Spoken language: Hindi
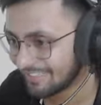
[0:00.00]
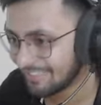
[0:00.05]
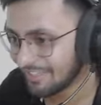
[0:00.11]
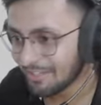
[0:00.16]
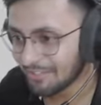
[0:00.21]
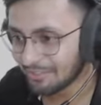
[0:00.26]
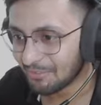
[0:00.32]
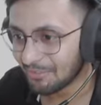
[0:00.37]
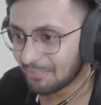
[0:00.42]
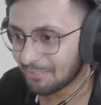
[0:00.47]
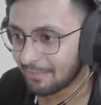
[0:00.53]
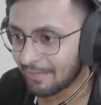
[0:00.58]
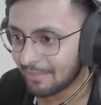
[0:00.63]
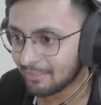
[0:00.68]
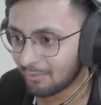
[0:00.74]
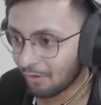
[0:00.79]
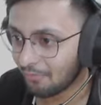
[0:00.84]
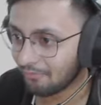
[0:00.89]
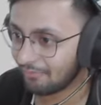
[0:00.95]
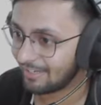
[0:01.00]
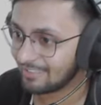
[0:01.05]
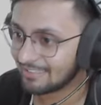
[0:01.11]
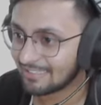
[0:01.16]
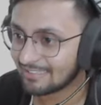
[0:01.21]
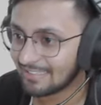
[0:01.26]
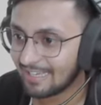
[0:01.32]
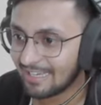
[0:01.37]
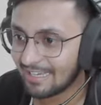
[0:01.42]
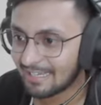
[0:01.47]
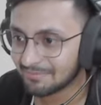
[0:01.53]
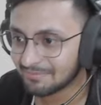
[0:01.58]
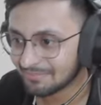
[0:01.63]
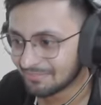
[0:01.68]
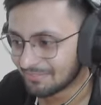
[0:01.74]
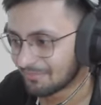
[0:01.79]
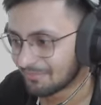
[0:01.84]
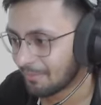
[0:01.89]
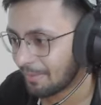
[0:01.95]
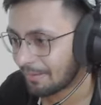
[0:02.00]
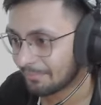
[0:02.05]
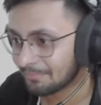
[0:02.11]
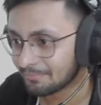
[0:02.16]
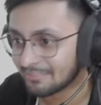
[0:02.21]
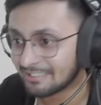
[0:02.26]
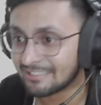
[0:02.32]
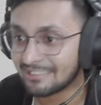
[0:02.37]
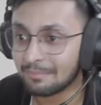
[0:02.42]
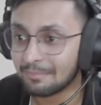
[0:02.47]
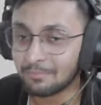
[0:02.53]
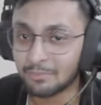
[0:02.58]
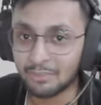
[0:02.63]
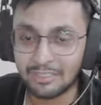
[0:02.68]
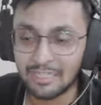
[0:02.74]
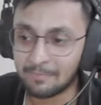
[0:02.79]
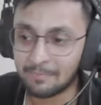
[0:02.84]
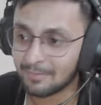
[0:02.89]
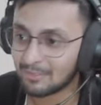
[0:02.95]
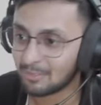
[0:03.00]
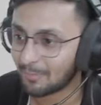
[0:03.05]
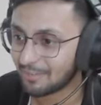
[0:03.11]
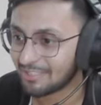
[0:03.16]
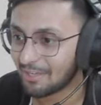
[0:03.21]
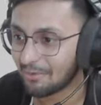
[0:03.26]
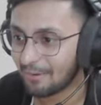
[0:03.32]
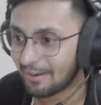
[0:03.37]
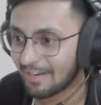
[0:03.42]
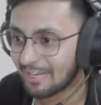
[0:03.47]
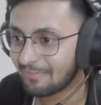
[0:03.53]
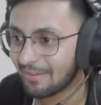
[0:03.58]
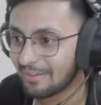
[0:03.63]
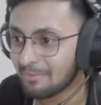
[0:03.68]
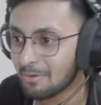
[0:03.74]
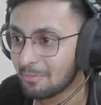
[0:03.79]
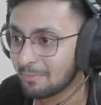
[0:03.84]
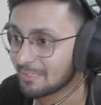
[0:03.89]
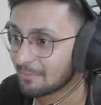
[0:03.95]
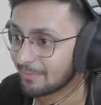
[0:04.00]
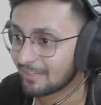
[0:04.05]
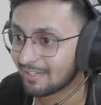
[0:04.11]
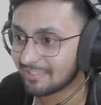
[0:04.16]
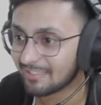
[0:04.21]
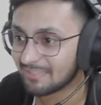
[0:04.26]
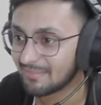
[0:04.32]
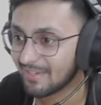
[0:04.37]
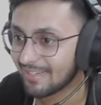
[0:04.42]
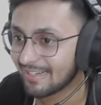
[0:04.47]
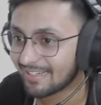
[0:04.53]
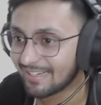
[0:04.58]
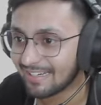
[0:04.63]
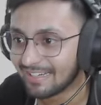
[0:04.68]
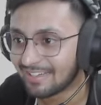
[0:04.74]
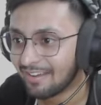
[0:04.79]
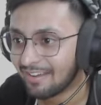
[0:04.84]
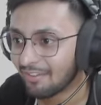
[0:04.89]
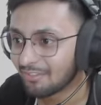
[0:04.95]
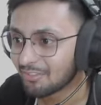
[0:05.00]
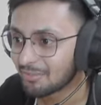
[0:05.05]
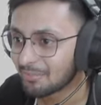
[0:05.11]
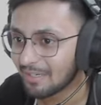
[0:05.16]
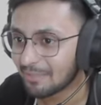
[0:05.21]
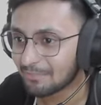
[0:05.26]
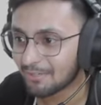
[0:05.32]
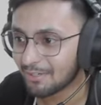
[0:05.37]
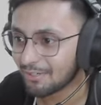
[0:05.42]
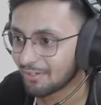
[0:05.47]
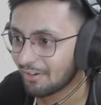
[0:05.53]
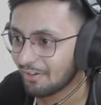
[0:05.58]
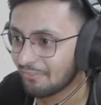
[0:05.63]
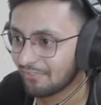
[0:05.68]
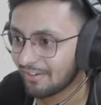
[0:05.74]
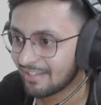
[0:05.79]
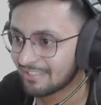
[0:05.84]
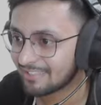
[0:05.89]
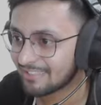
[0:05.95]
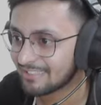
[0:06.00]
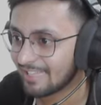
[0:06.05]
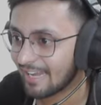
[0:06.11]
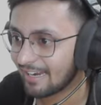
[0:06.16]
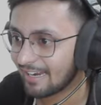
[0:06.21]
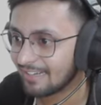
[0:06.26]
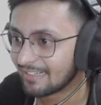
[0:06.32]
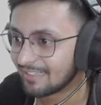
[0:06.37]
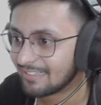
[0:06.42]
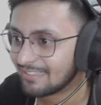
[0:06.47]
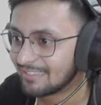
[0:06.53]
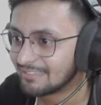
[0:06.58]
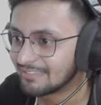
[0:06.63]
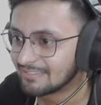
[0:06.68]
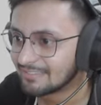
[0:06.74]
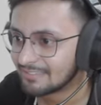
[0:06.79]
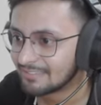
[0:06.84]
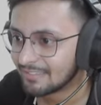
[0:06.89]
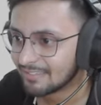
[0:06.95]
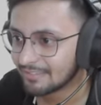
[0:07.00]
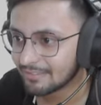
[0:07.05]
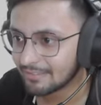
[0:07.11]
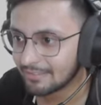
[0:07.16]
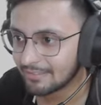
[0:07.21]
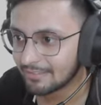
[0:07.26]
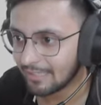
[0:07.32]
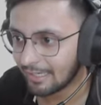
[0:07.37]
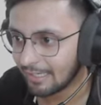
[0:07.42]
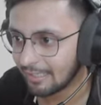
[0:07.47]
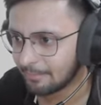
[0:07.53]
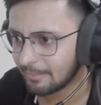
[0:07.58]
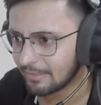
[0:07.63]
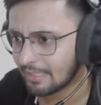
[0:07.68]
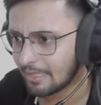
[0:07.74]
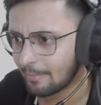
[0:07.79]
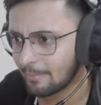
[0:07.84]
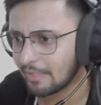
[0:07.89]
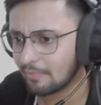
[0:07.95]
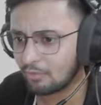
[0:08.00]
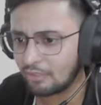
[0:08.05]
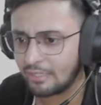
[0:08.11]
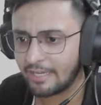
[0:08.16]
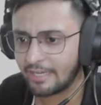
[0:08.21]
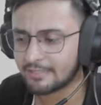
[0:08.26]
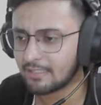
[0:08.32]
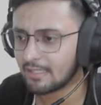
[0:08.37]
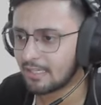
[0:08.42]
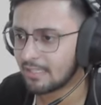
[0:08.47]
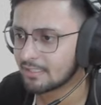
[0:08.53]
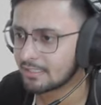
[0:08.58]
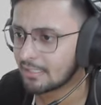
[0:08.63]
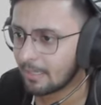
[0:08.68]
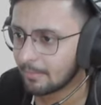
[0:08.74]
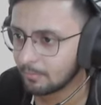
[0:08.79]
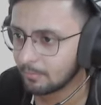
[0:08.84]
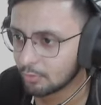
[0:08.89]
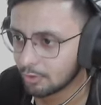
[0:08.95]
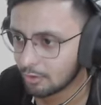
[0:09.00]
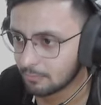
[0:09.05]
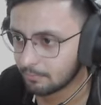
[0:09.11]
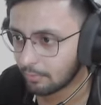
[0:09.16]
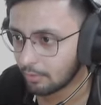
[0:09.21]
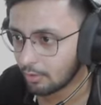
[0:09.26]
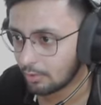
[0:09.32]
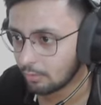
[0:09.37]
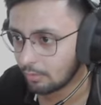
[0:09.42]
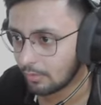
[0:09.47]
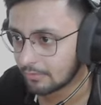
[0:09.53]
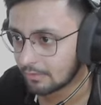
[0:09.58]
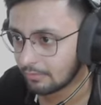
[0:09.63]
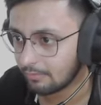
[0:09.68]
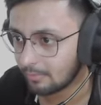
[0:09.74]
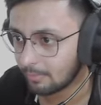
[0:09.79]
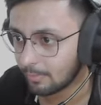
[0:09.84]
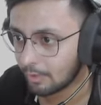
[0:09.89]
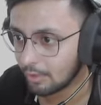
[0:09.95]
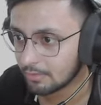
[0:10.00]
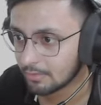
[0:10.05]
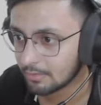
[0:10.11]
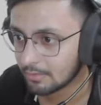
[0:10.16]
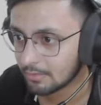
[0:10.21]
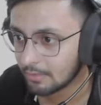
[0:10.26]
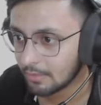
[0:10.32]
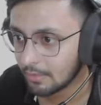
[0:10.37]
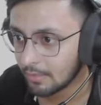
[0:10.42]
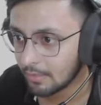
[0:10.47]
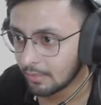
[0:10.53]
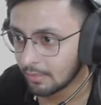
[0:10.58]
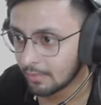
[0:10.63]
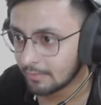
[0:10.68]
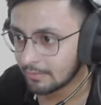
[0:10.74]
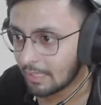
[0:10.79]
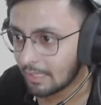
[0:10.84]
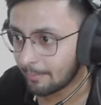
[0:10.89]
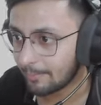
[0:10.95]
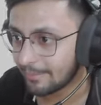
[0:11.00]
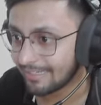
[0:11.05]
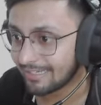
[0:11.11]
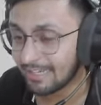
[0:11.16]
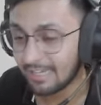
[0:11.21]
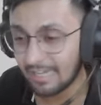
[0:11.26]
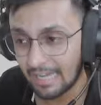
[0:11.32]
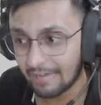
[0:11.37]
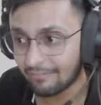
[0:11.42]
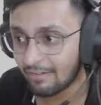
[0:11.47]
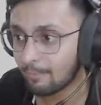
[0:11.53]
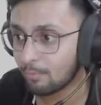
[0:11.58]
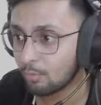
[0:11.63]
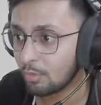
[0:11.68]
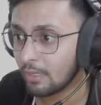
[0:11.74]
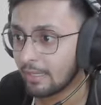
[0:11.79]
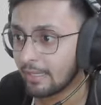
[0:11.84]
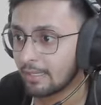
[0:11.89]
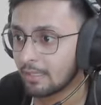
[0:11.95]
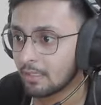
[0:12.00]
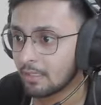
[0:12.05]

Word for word: क्योंकि भाई कॉन्फिडेंस आता है यार और सीधे मुश्किल पर चपट जाऊंगा ना भाई वो मुझे पटक के मारेगा तो मेरा पूरा कॉन्फिडेंस गिर जाएगा यहीं पे था मैंने वो देखा था लास्ट टाइम मुझे स्पॉट हुआ था वो बॉस यहाँ पर एक लावा पूल है